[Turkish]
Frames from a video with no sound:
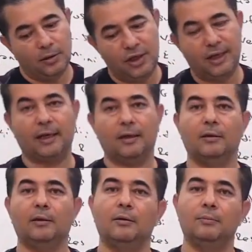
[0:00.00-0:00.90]
direkt
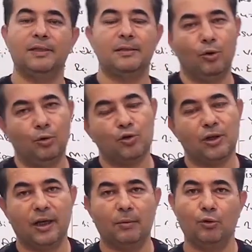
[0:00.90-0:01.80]
e, bizim
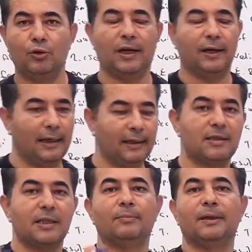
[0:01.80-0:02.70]
önümüzdeki en büyük engel
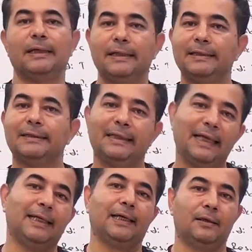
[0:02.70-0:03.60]
İslam dinidir
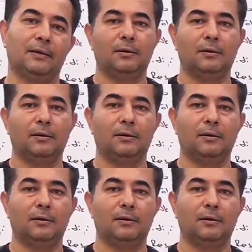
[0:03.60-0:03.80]
dedi.